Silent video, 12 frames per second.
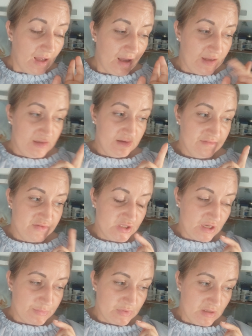Ale
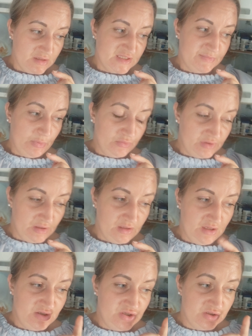wzięłam jej
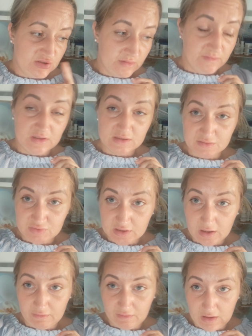spodenki jeansowe, jestem
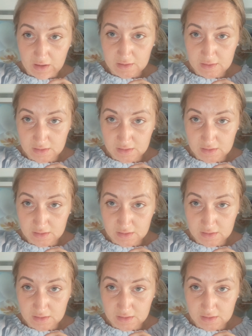ciekawa,